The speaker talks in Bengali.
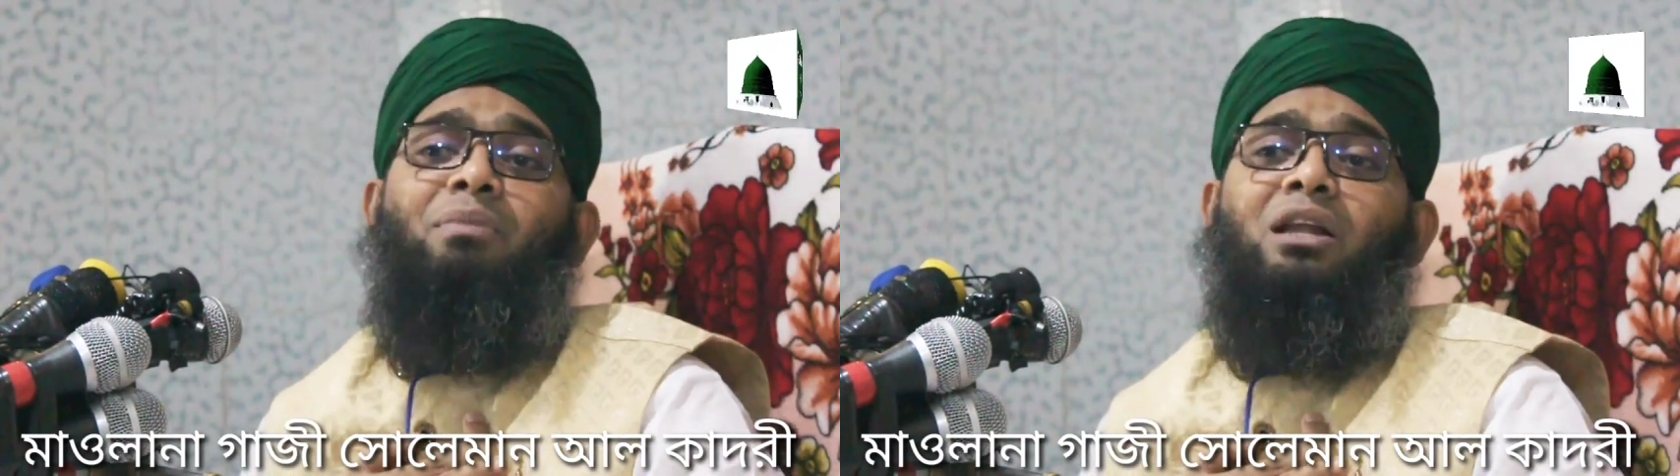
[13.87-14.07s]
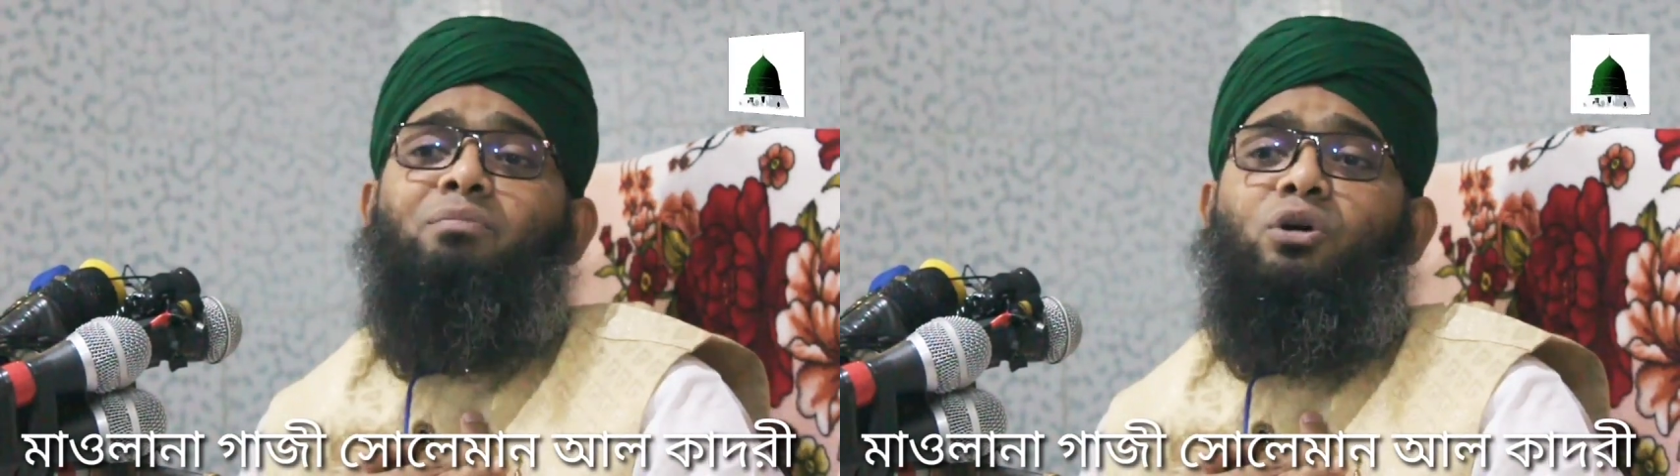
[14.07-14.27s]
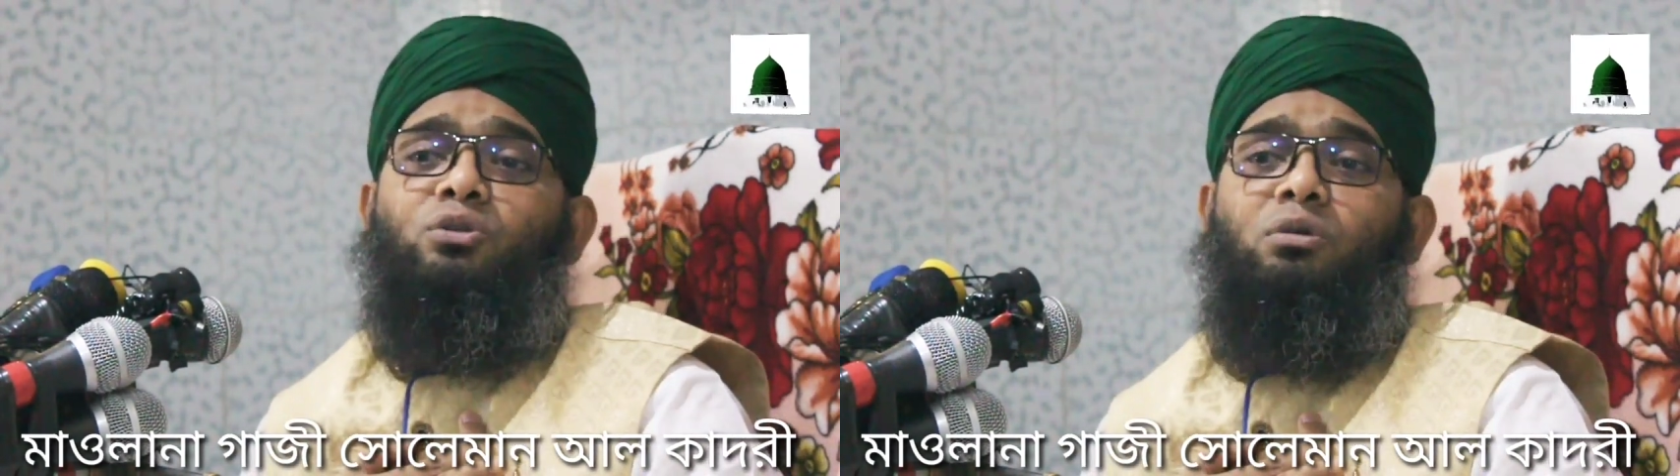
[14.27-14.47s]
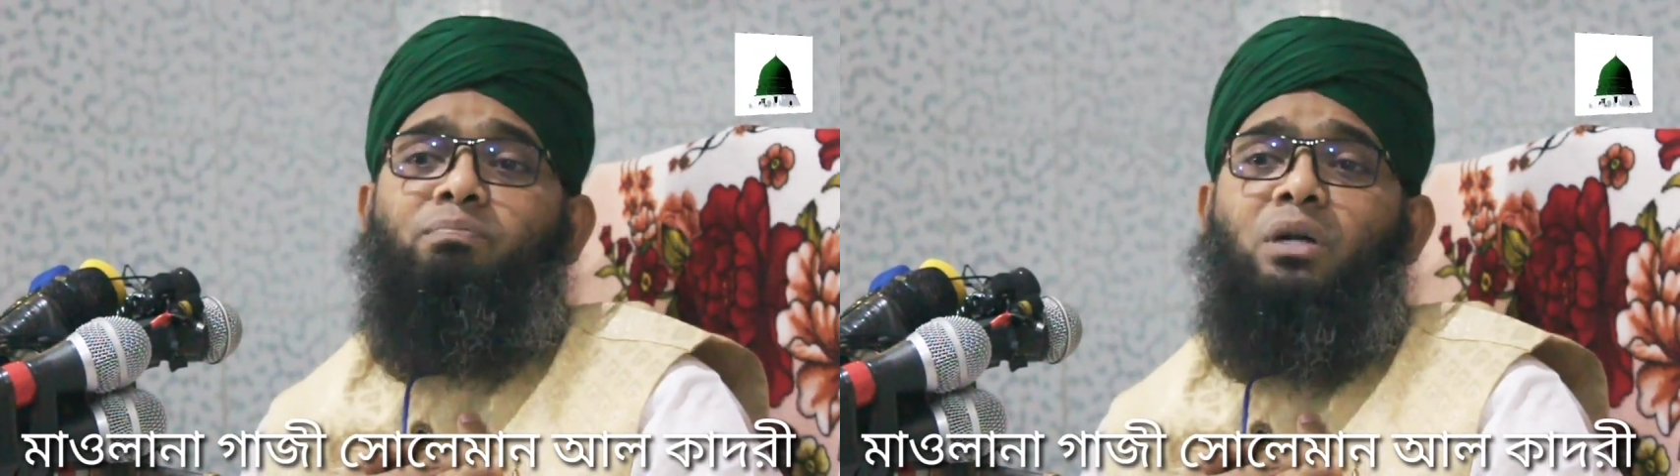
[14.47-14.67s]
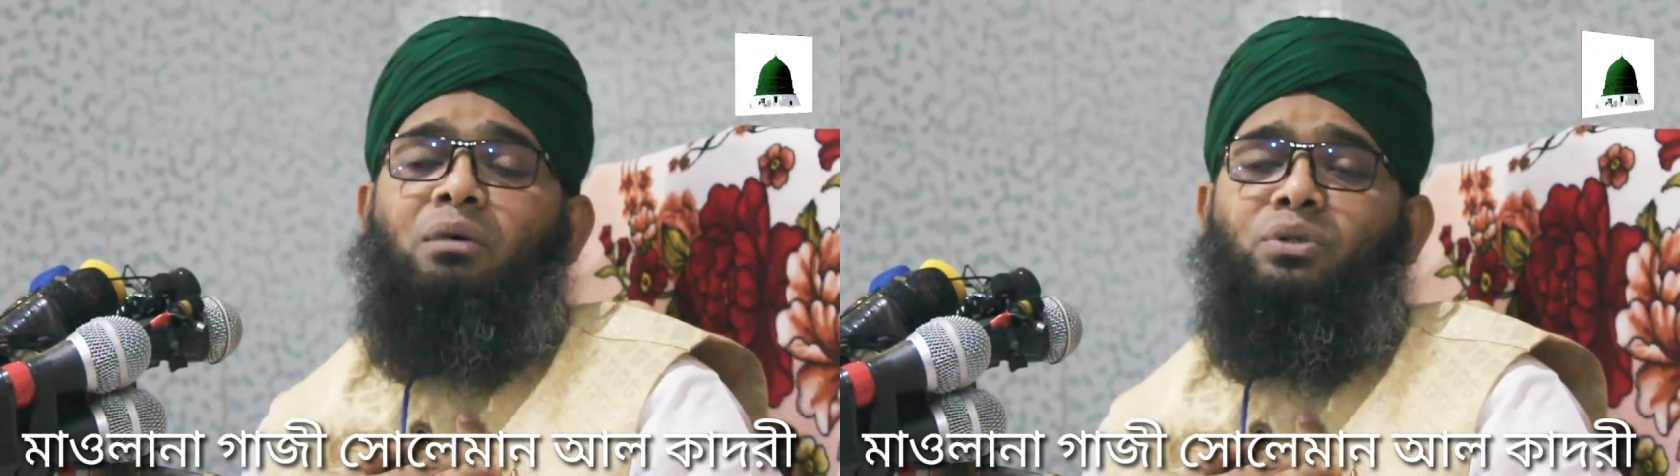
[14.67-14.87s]
আমার
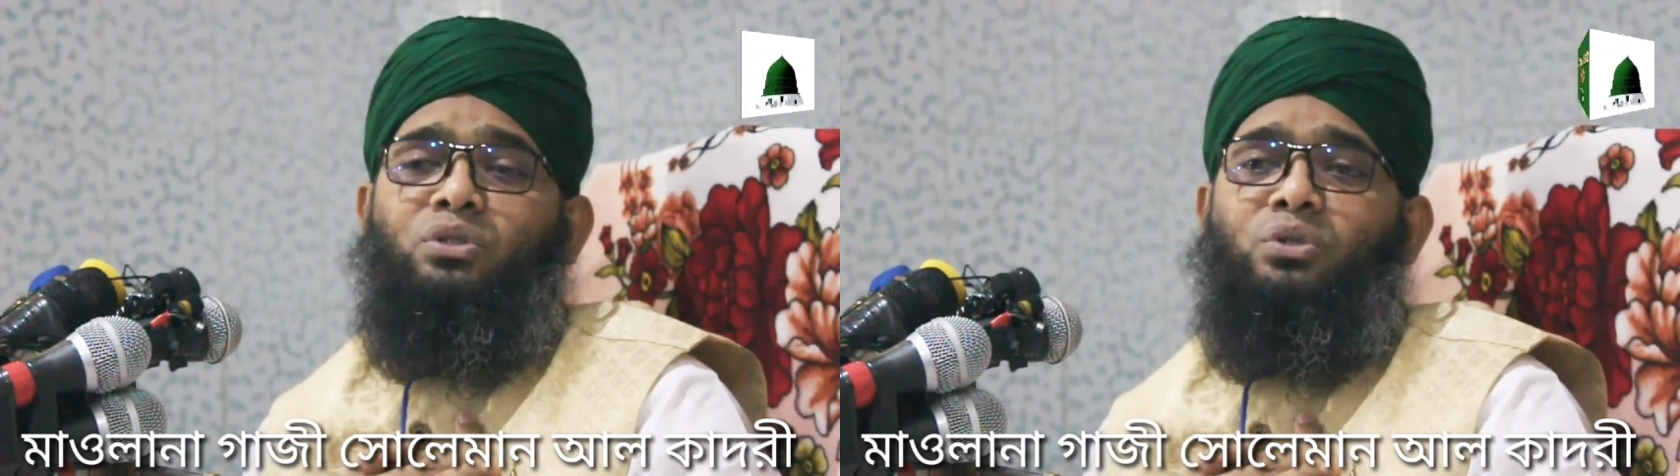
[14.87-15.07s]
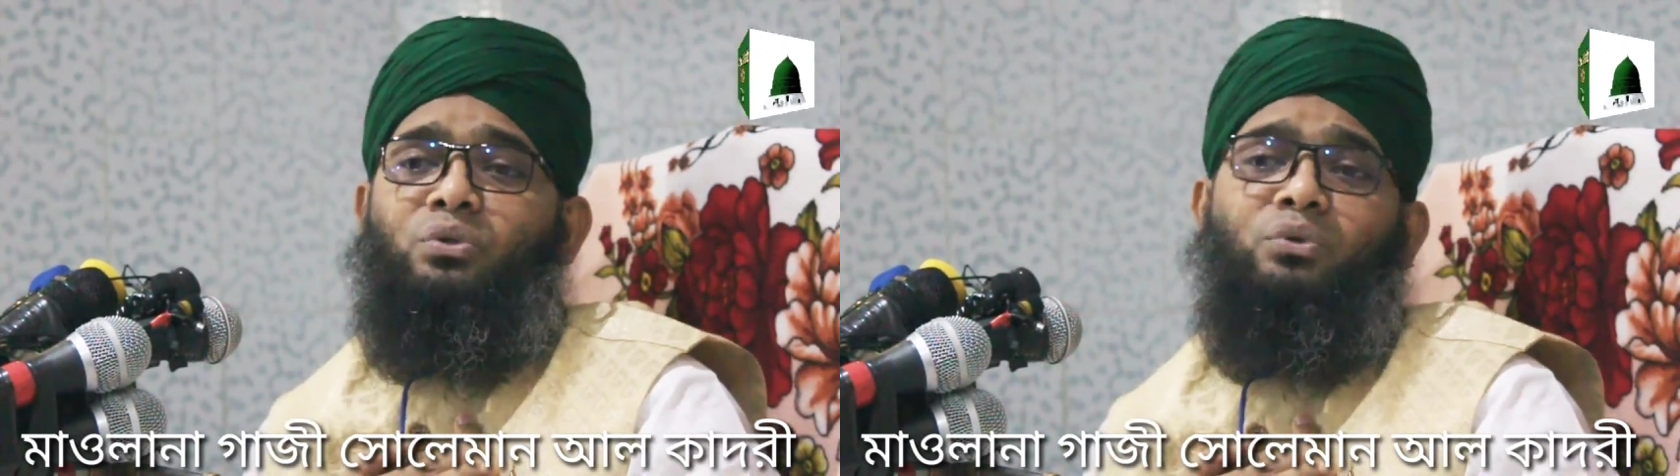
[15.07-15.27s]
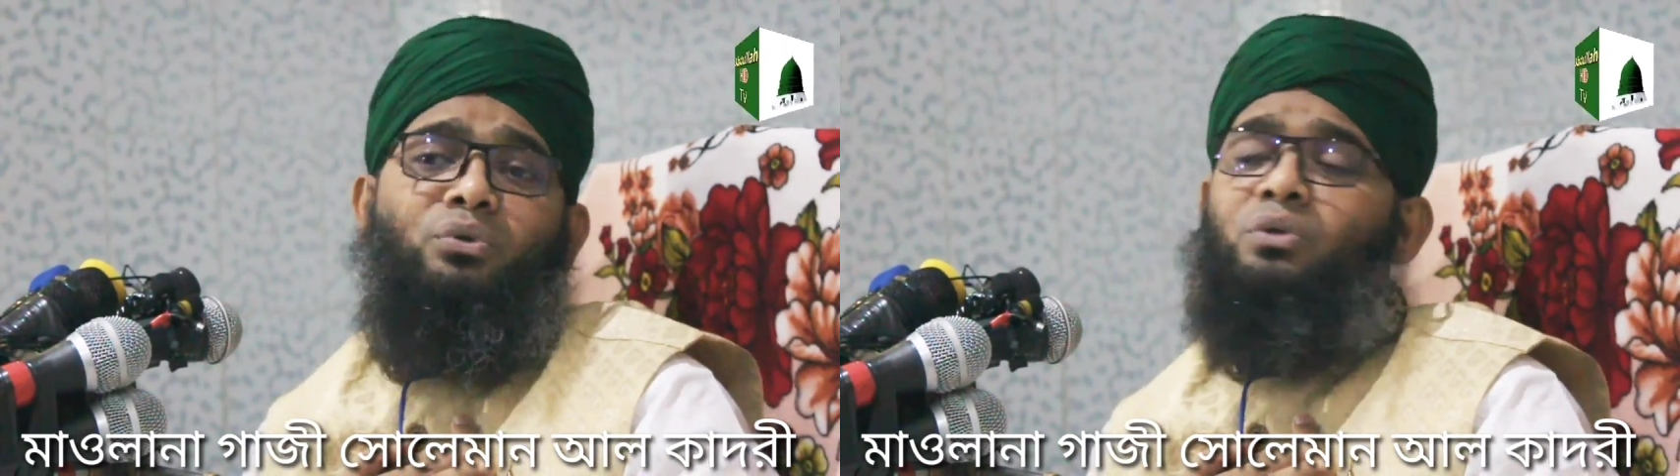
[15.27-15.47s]
বক্তব্য না বন্ধু